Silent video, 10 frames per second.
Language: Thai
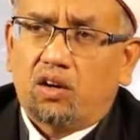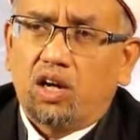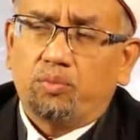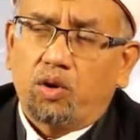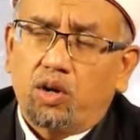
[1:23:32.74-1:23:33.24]
ข
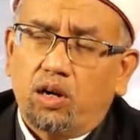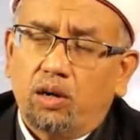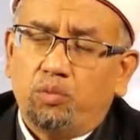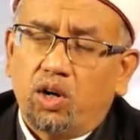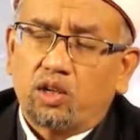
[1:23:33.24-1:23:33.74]
อให้
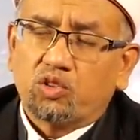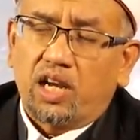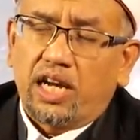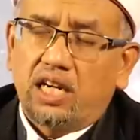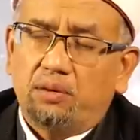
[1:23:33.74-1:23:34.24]
พวกเรา
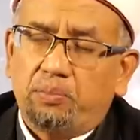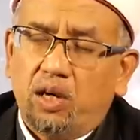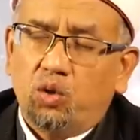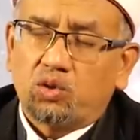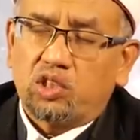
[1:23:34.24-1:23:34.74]
ทั้งหลายนั้น
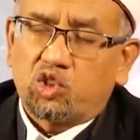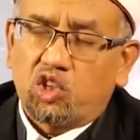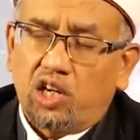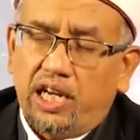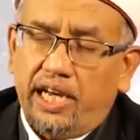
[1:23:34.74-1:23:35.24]
เป็นลูกที่
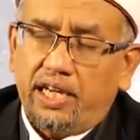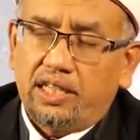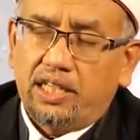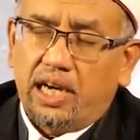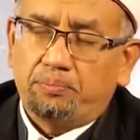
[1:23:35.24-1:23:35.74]
ซอเลห์
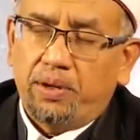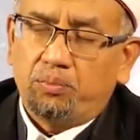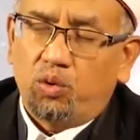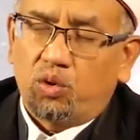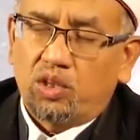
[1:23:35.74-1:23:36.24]
อย่า
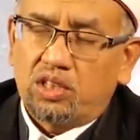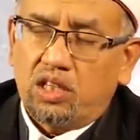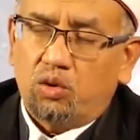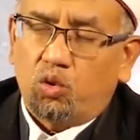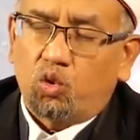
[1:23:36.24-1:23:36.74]
เป็นบุคคล
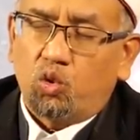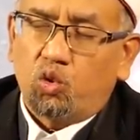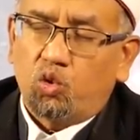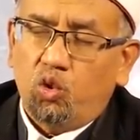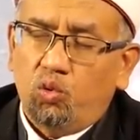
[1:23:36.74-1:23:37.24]
ที่อุ
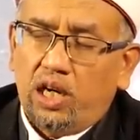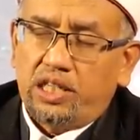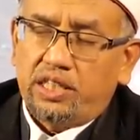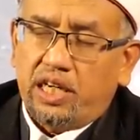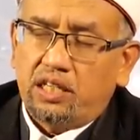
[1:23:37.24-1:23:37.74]
กูกุล
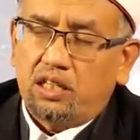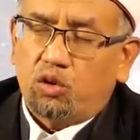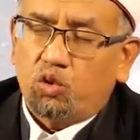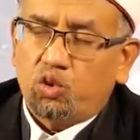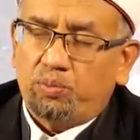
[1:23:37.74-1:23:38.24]
วาลิดัย
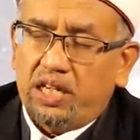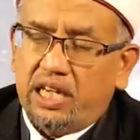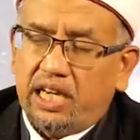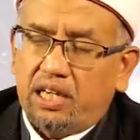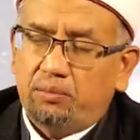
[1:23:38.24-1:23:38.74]
นะอูซุบิ
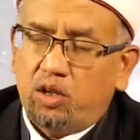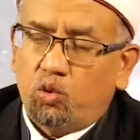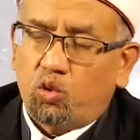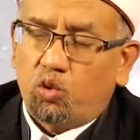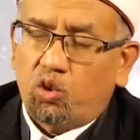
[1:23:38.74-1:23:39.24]
ลลาฮิมิ
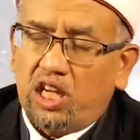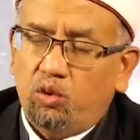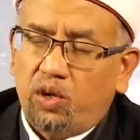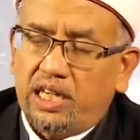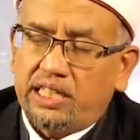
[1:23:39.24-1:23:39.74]
นอุกูกิ
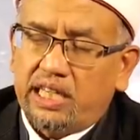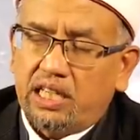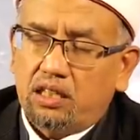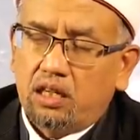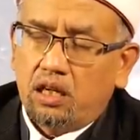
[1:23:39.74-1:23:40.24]
ลวาลิ
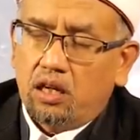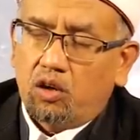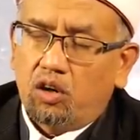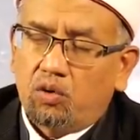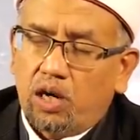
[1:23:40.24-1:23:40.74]
ดัย
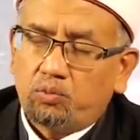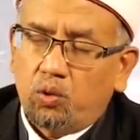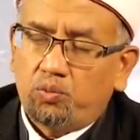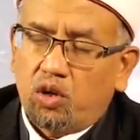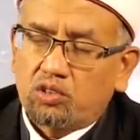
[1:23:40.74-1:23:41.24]
ขอความ
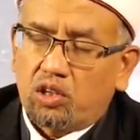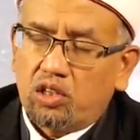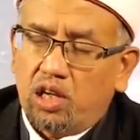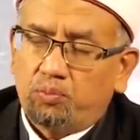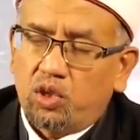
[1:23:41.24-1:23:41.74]
คุ้มครองต่
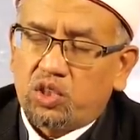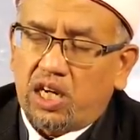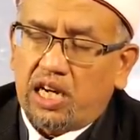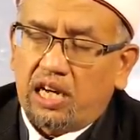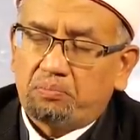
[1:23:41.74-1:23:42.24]
ออัลลอฮฺพ้น
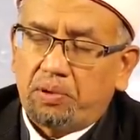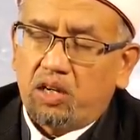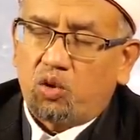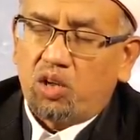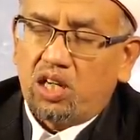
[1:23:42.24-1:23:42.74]
จากการ
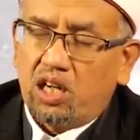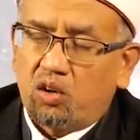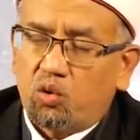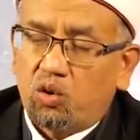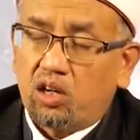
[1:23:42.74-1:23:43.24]
เป็นคนเน
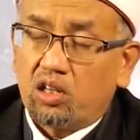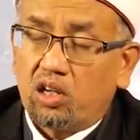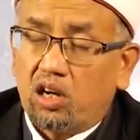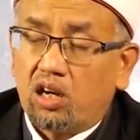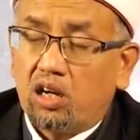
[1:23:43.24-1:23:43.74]
รคุณอั
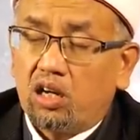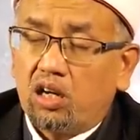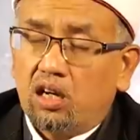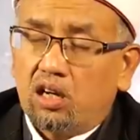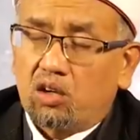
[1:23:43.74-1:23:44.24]
ลลอฮฺ
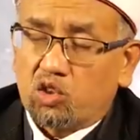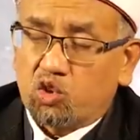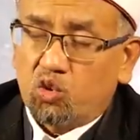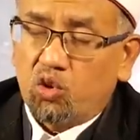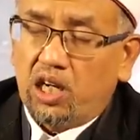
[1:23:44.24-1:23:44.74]
รอ
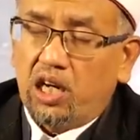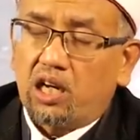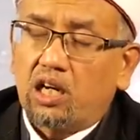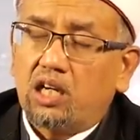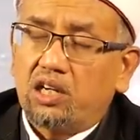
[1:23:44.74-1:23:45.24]
ซูล
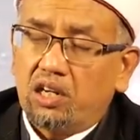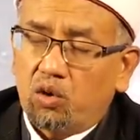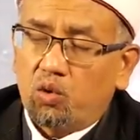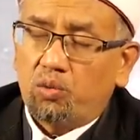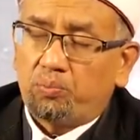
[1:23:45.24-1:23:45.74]
และก็เน
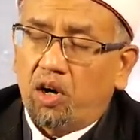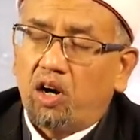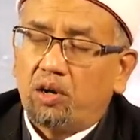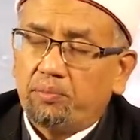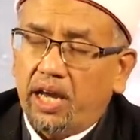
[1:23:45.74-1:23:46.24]
รคุณ
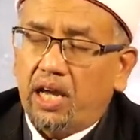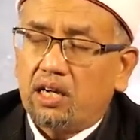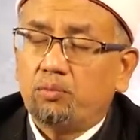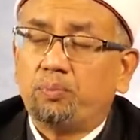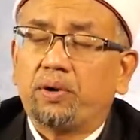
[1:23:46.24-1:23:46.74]
พ่อแม่
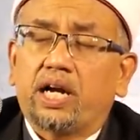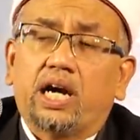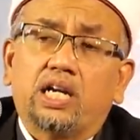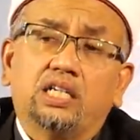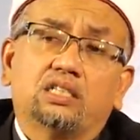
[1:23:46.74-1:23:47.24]
หรือบุพ
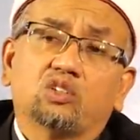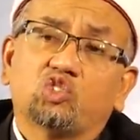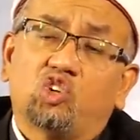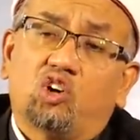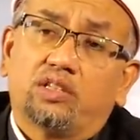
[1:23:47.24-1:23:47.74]
การี
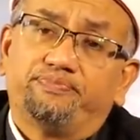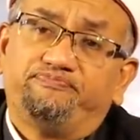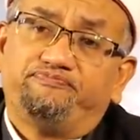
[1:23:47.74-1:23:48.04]
ทั้งสอง